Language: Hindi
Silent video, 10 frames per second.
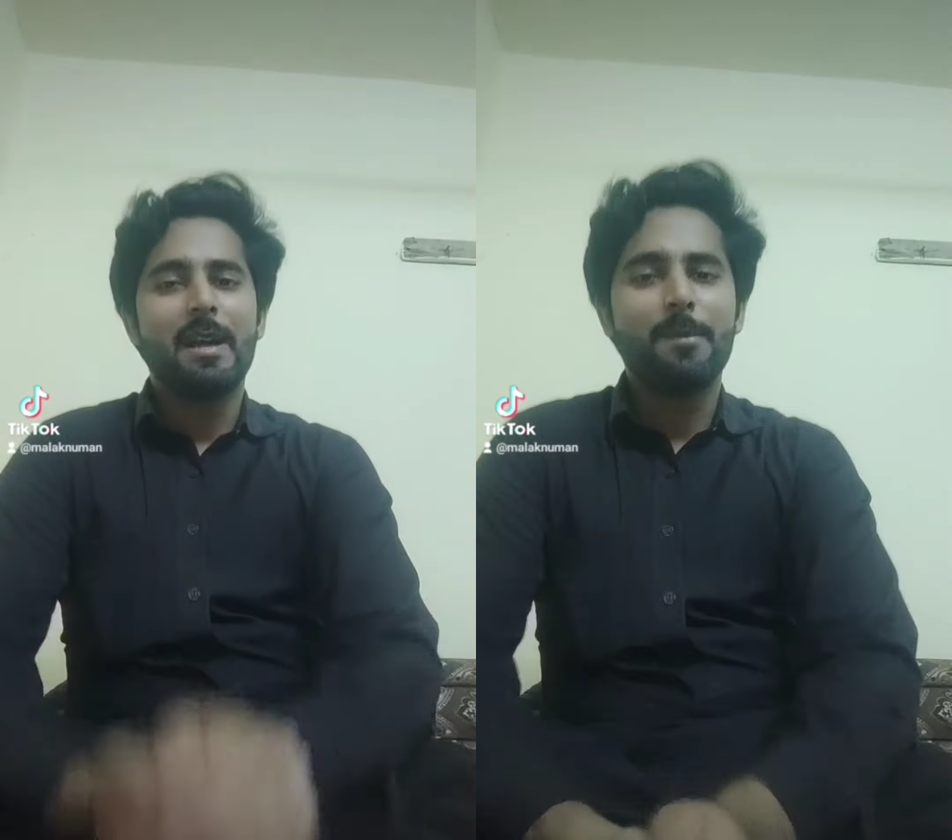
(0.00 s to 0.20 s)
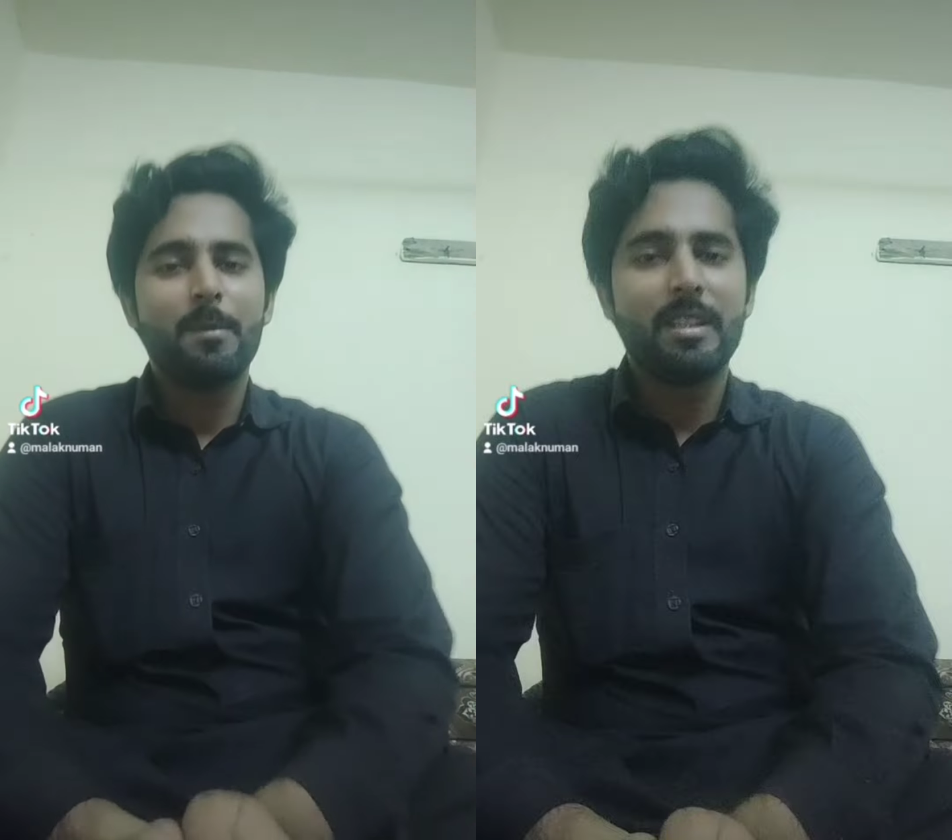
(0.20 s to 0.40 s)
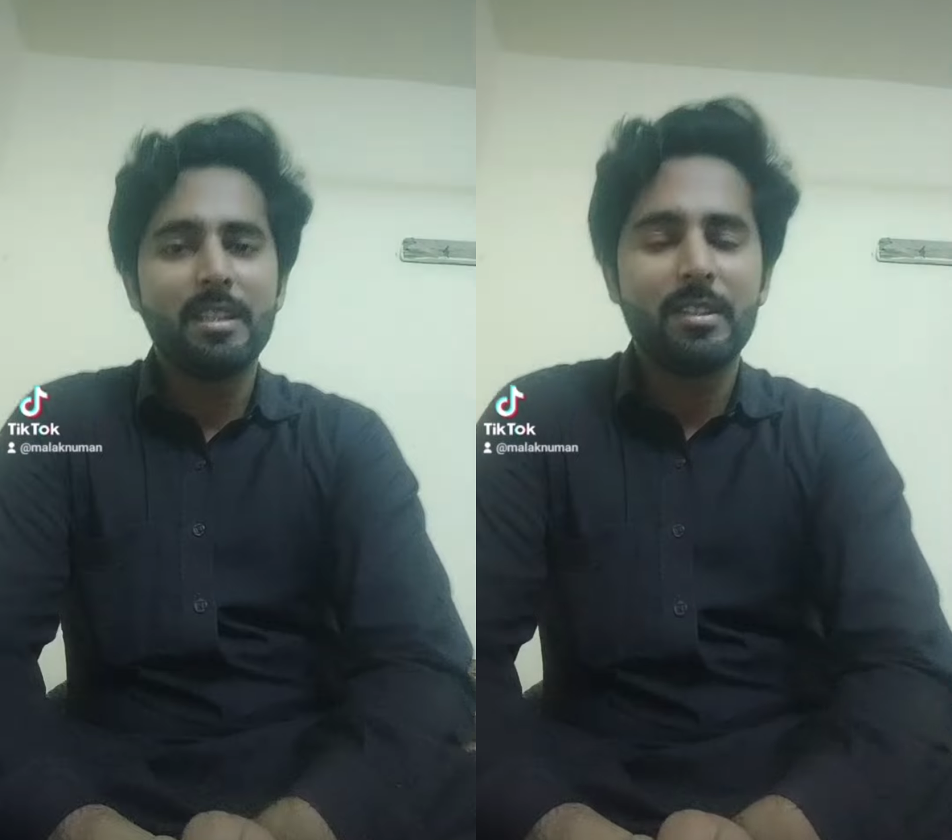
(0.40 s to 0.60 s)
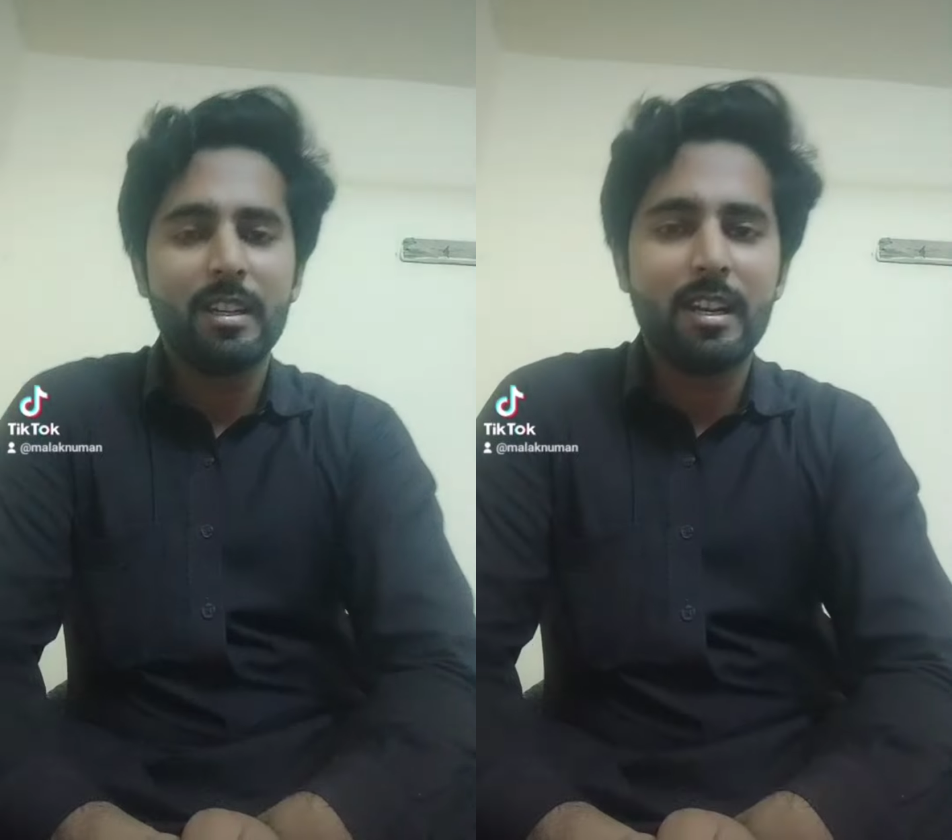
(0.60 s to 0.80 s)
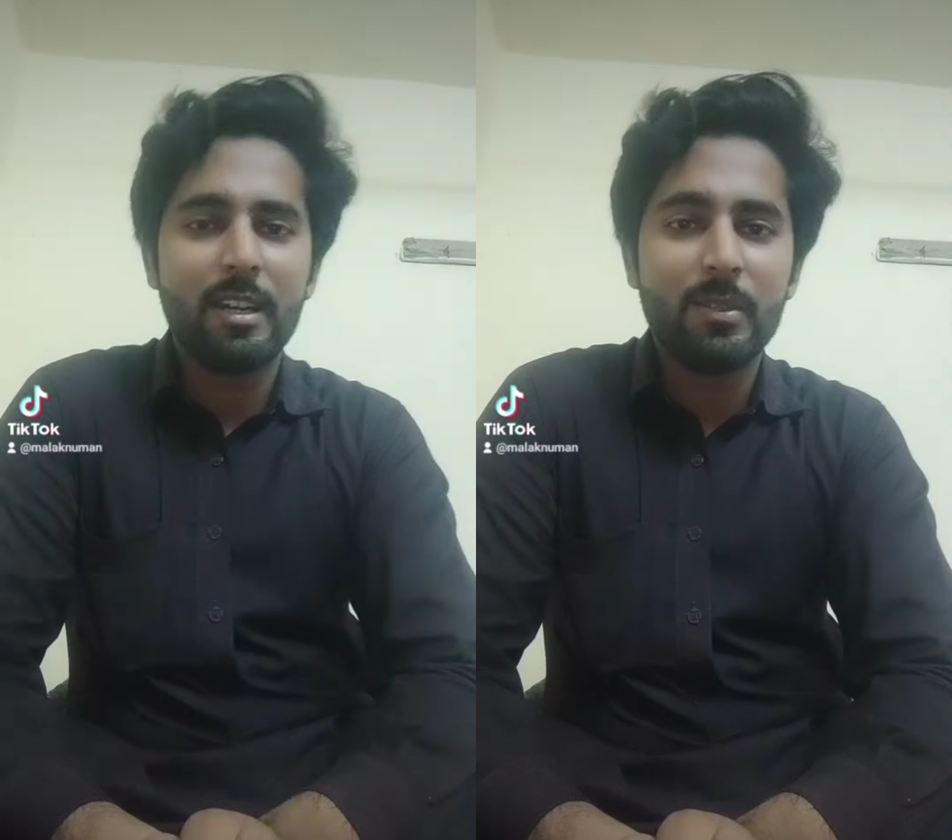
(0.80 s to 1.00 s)
आपको पता ही
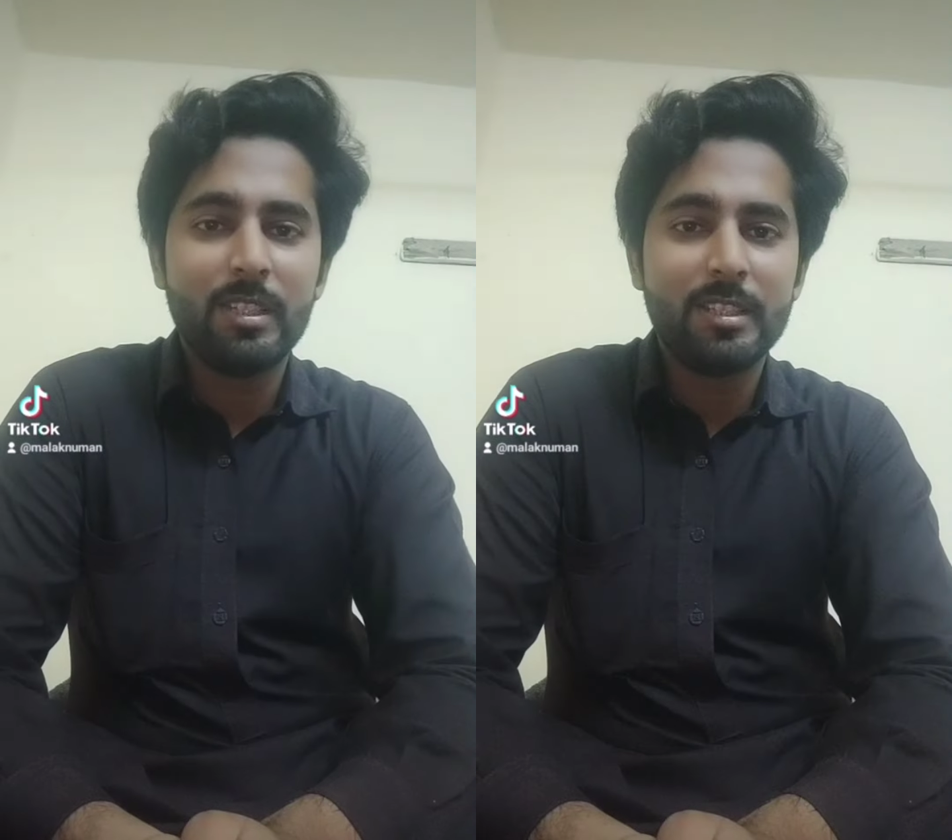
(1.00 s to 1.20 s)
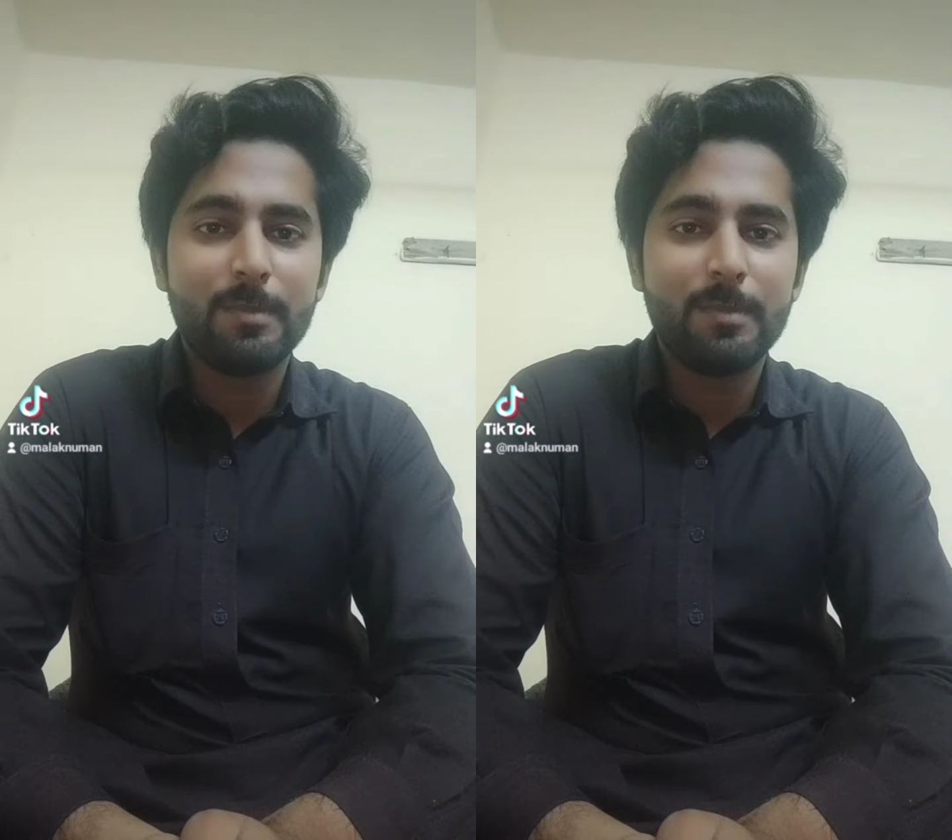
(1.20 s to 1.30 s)
होगा आलू वाली